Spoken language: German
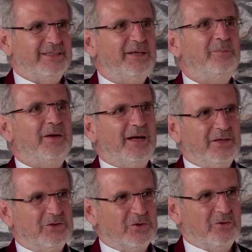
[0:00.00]
Es mhm. gibt
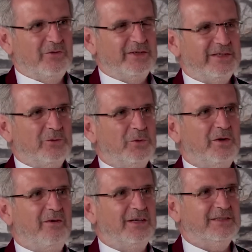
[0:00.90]
keinen Stoffwechsel
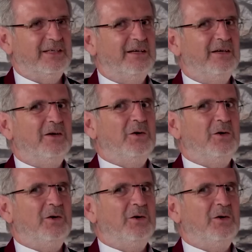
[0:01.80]
ohne Wasser.